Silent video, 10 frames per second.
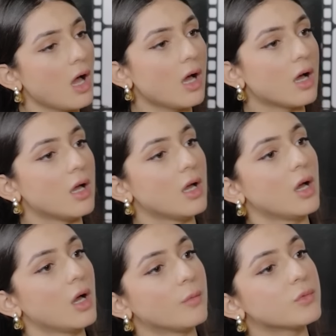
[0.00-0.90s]
हाँ oh
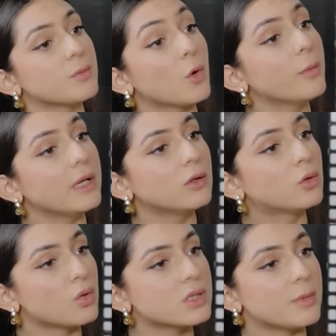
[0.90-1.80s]
God, okay. मुझे और मेरे
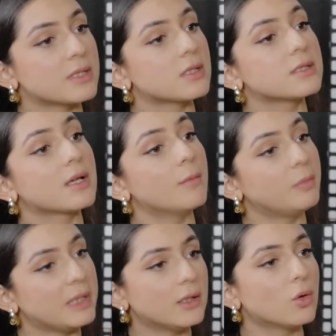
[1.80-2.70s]
दो सेमेस्टर्स
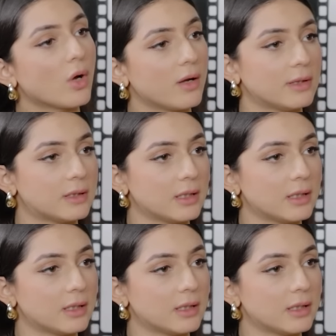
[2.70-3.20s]
कंप्लीट हो गए हुए